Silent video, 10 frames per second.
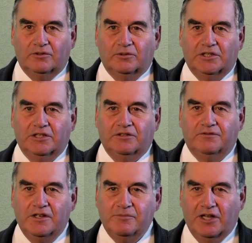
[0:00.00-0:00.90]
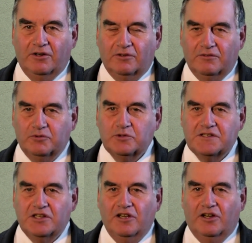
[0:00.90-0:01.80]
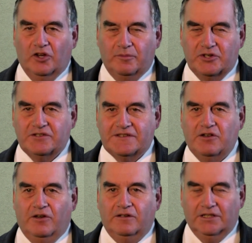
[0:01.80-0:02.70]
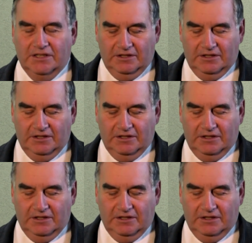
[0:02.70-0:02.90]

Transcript: oder vielmehr oder 50 Jahre kann man schon sagen.